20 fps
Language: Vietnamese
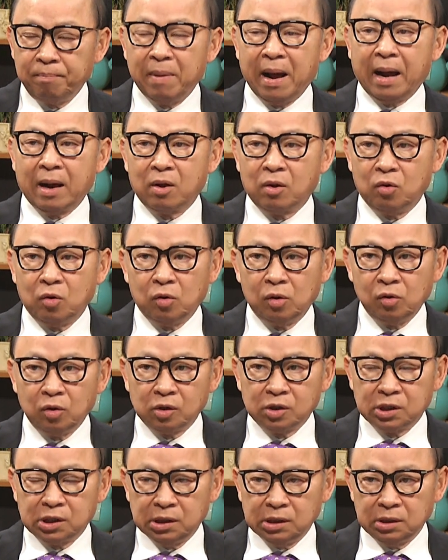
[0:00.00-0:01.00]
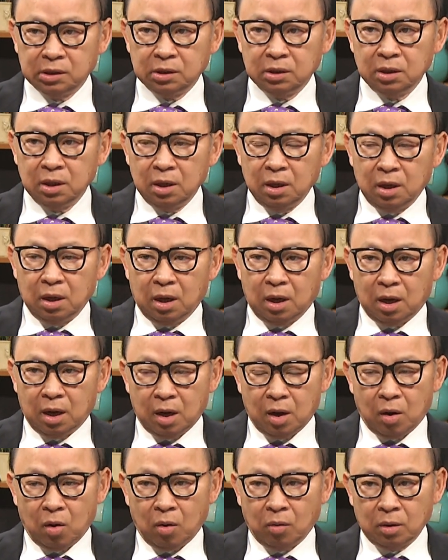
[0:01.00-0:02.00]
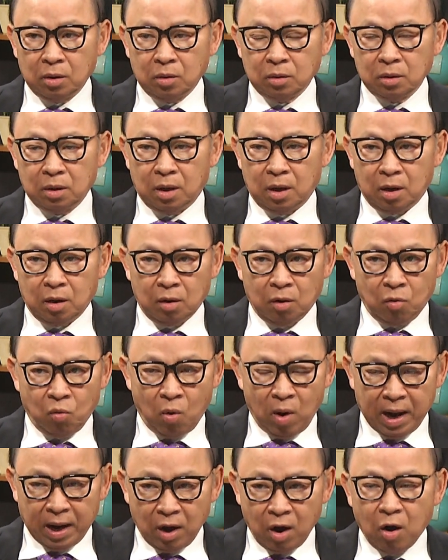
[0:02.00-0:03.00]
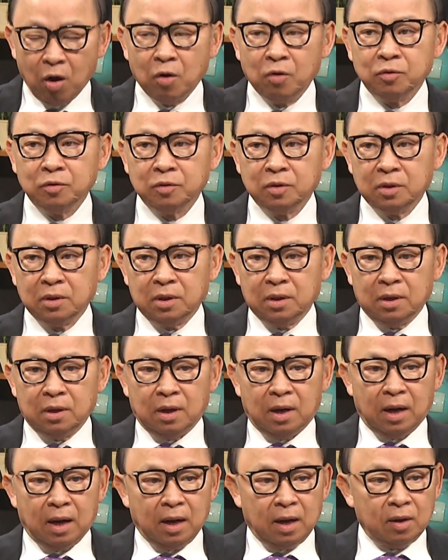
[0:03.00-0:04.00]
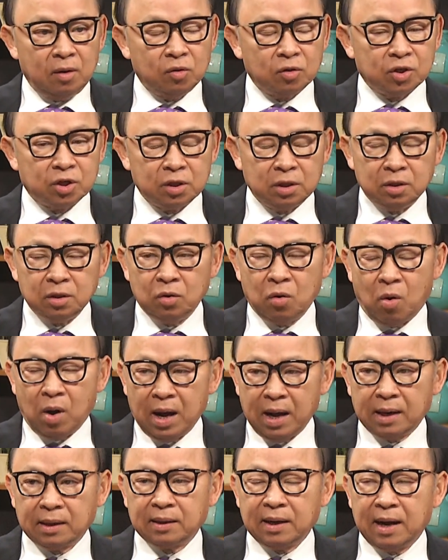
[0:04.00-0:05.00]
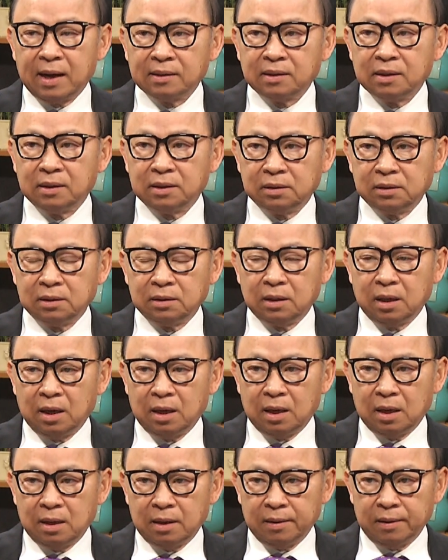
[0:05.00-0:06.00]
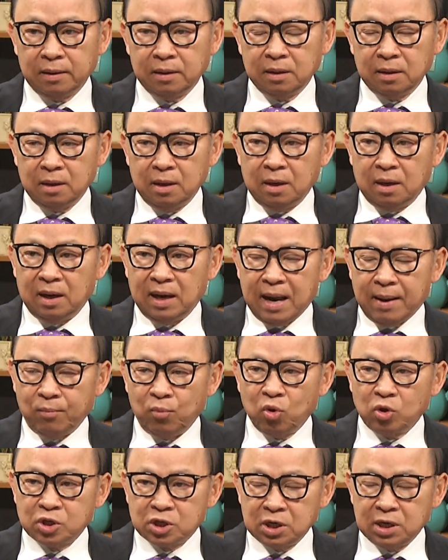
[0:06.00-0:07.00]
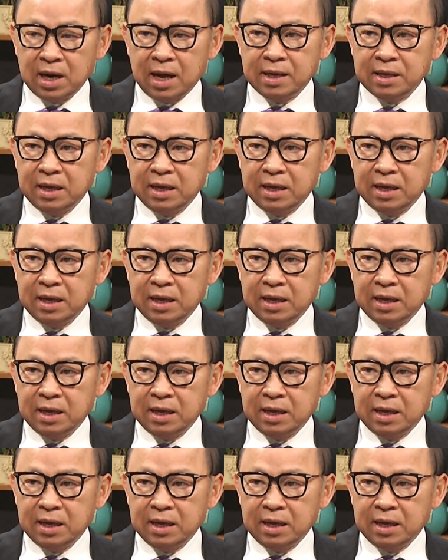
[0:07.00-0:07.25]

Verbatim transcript: mặt của luật sư uh, uh, Hoàng Ngô. Uh, luật sư Hoàng đã từng uh, làm luật sư đại